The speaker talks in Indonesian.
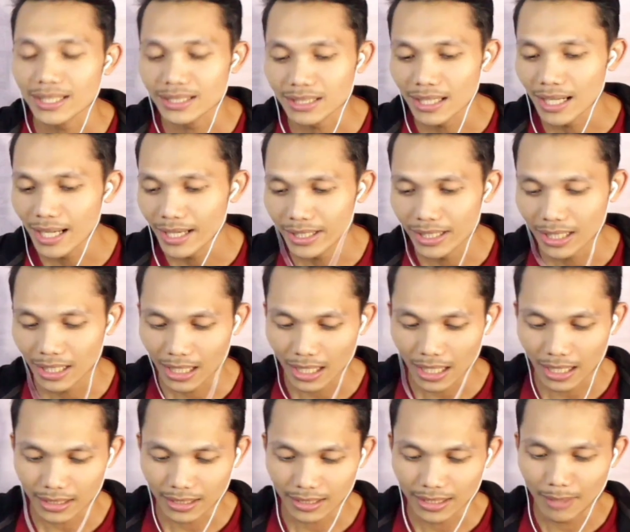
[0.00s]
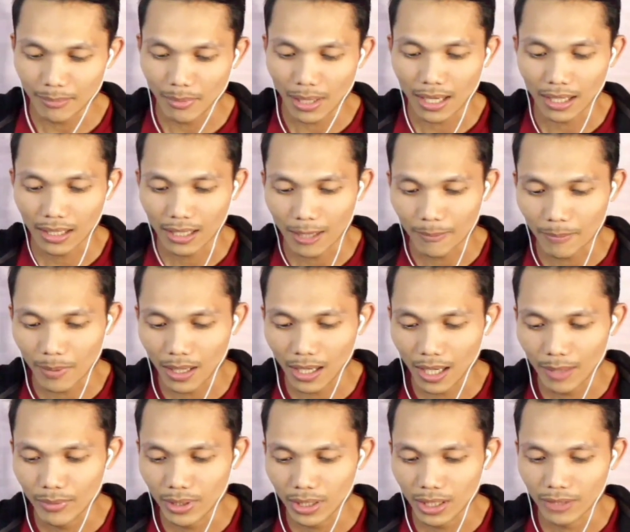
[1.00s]
video reaction lagi karena katanya bang
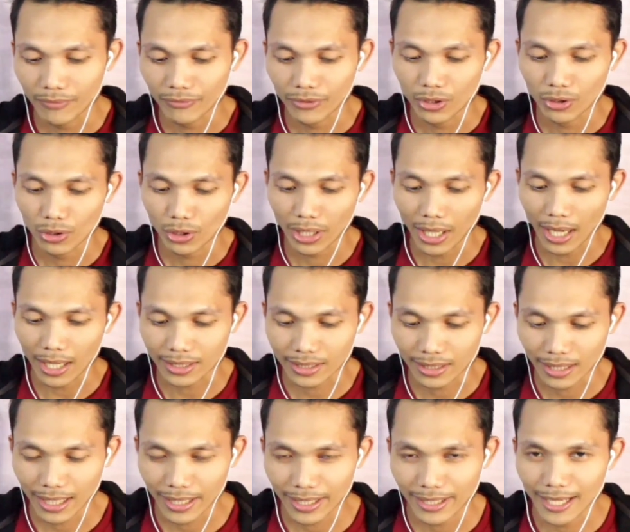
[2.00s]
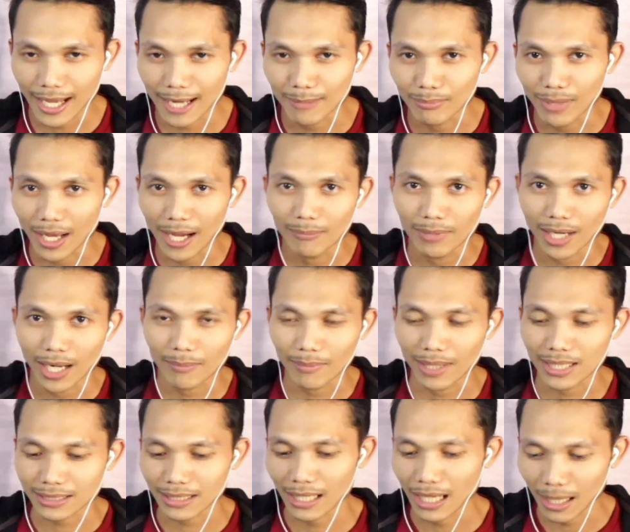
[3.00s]
kenapa nggak bikin video reaction lagi dan
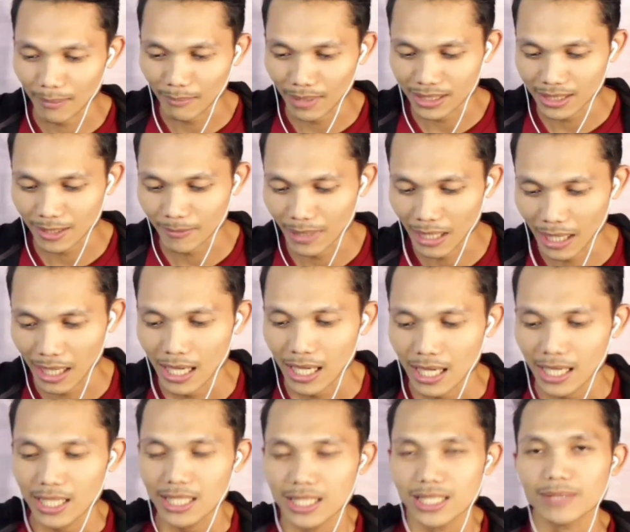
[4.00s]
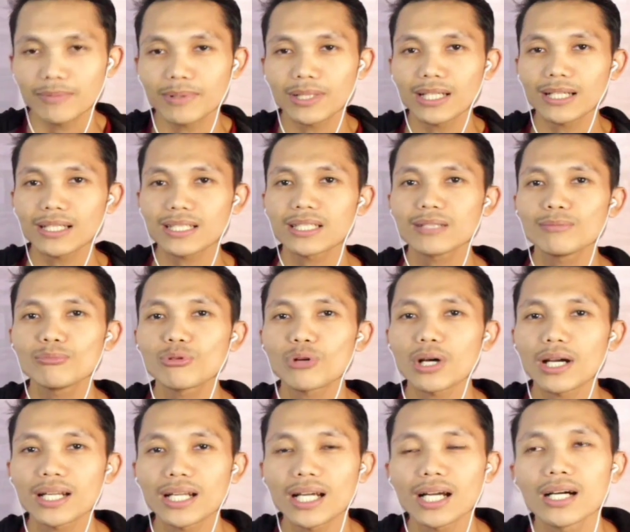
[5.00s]
bla bla bla segala macam ya sepertinya
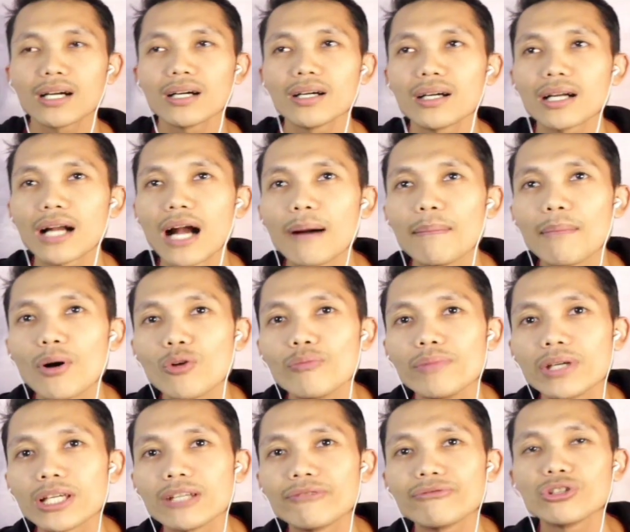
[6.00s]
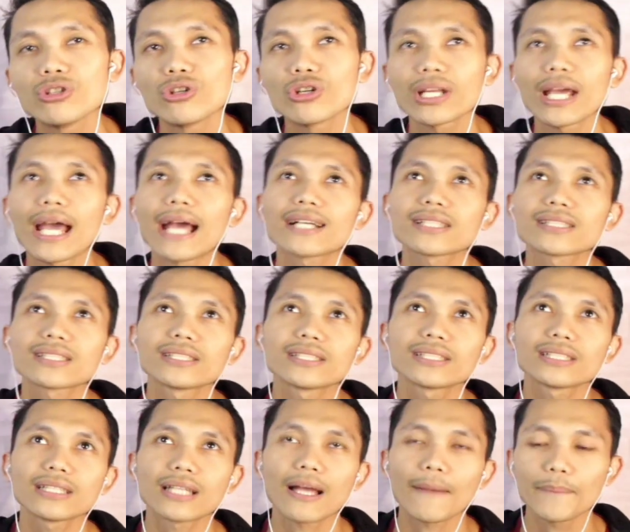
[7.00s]
sih bukan eh, nggak uh, mau bikin video
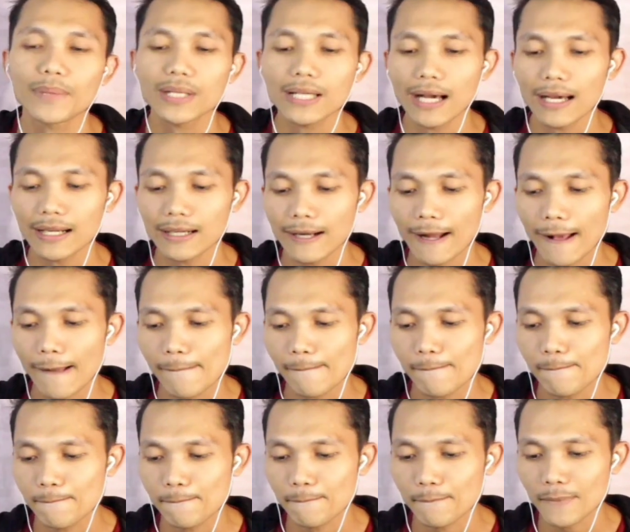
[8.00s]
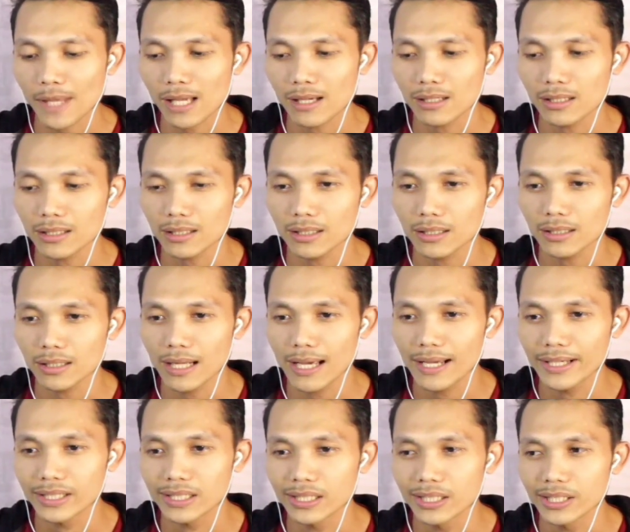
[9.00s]
reaction sih tapi karena
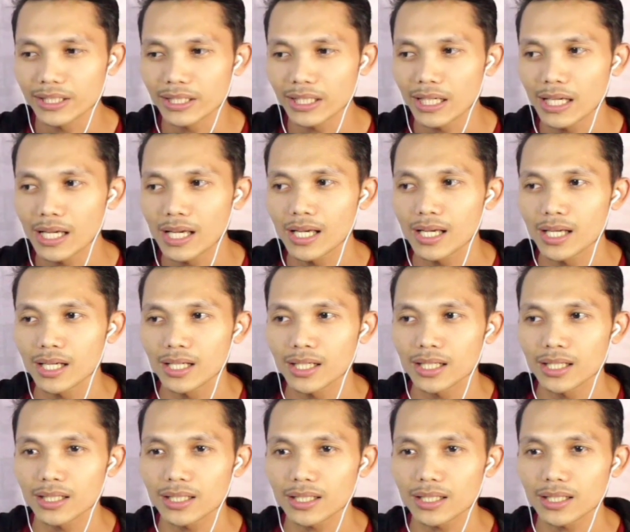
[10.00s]
uh, lagi